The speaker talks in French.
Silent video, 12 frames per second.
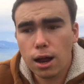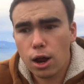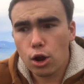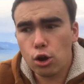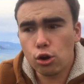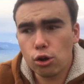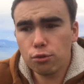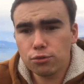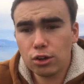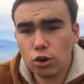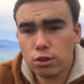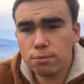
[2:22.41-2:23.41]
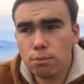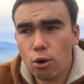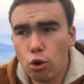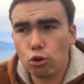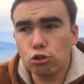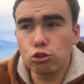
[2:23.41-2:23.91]
l'environnement
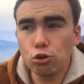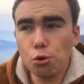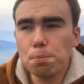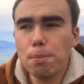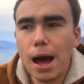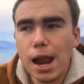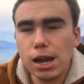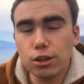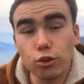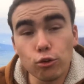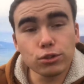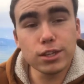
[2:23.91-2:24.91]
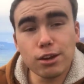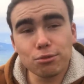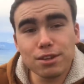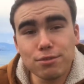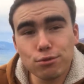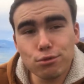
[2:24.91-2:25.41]
global dans lequel on
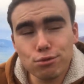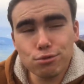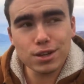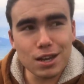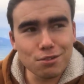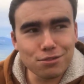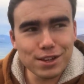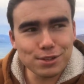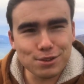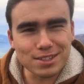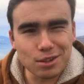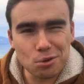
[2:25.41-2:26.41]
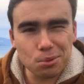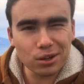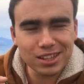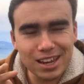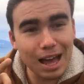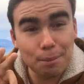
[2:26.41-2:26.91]
évolue et le fait que c'est le
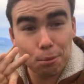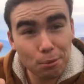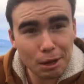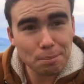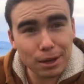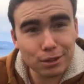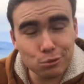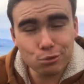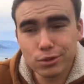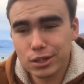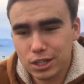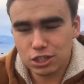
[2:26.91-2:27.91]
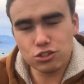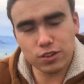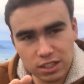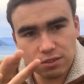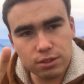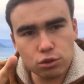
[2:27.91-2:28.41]
bordel à peu près partout, je ferai
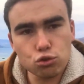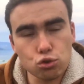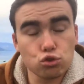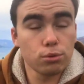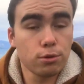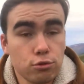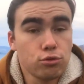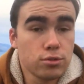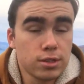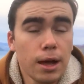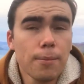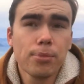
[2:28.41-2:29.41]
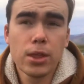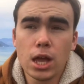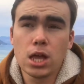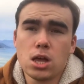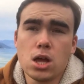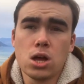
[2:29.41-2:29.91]
des vidéos justement sur ça,
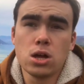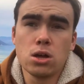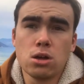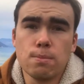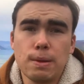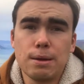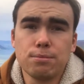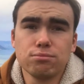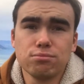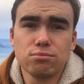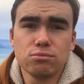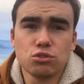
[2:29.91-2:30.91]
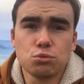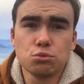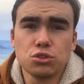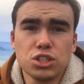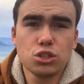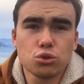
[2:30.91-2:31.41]
euh, bah, je me
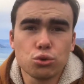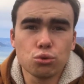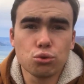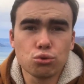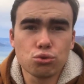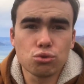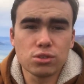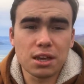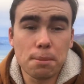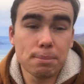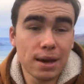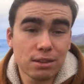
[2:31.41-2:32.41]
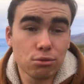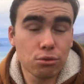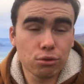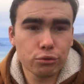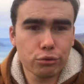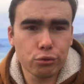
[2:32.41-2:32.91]
dis que ce serait pas
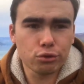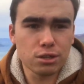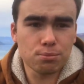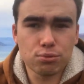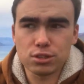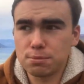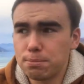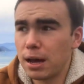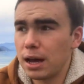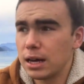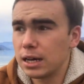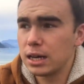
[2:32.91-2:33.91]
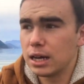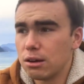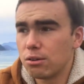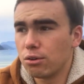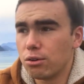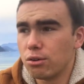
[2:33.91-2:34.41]
étonnant qu'ils puissent pas
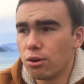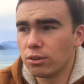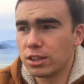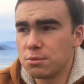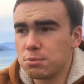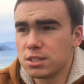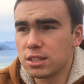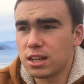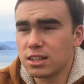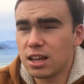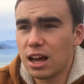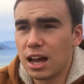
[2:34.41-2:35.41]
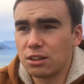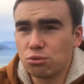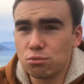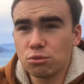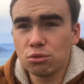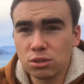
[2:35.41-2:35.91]
euh, en administrer à tout le
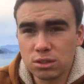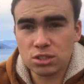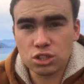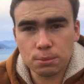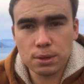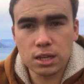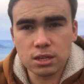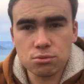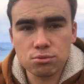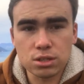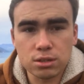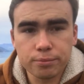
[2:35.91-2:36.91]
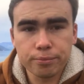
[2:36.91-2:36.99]
monde hein, si jamais il y a un souci.